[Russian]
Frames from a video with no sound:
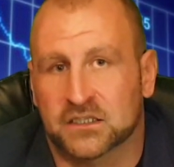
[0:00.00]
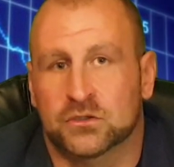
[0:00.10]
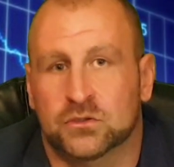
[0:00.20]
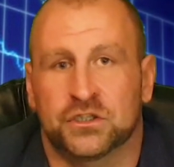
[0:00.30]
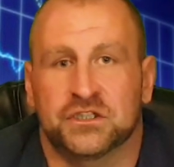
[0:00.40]

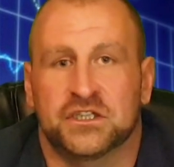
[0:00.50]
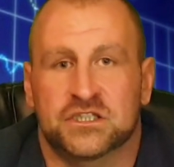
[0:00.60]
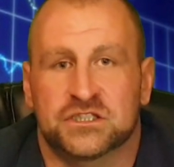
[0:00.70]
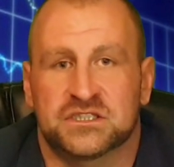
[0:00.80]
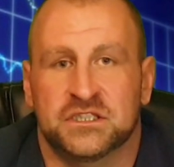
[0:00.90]
который
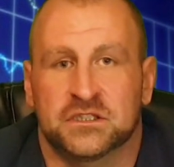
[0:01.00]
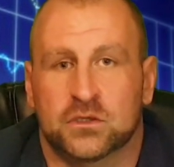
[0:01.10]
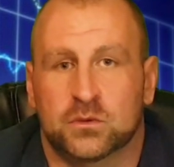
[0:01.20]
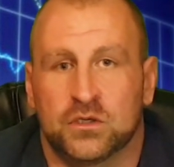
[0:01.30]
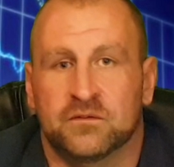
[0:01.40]
даже сделал
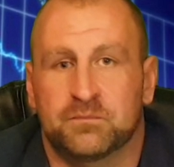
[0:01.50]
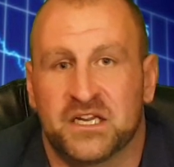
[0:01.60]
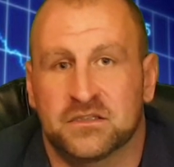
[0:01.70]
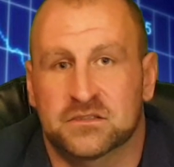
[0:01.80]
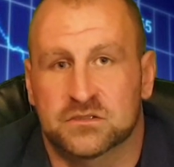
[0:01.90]
такое в
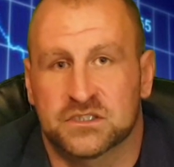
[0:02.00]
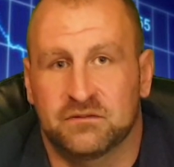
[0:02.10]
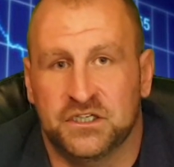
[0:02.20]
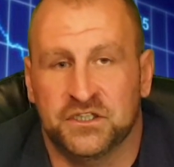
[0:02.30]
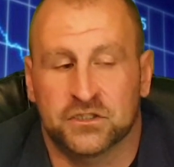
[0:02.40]
пятницу
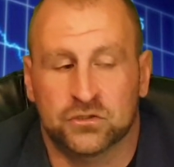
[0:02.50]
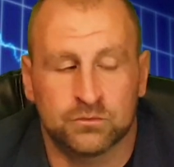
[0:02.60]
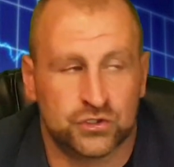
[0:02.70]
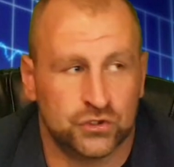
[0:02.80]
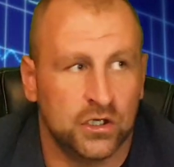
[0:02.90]
заявление о
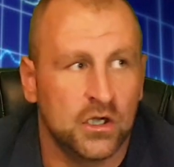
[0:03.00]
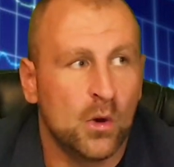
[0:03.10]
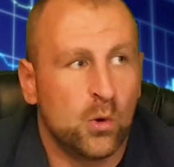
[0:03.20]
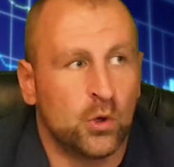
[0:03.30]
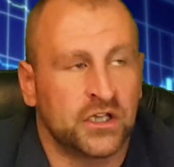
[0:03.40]
том, что
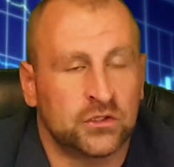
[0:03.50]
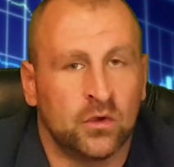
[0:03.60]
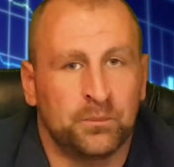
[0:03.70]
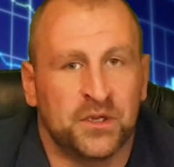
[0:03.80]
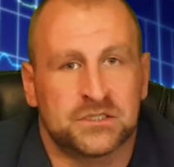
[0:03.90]
он
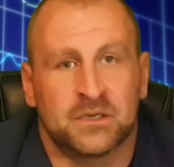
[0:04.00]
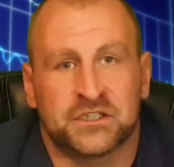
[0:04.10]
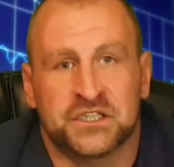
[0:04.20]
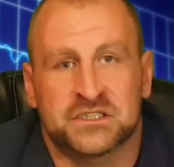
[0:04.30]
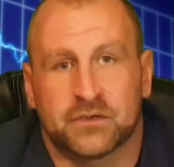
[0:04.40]
готов
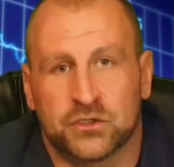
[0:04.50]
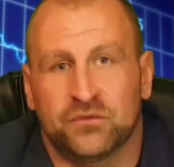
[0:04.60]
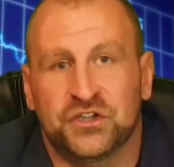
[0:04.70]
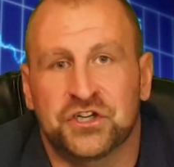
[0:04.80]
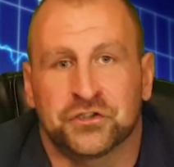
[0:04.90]
пересмотреть
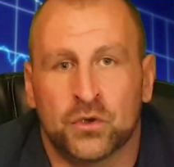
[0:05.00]
свое видение.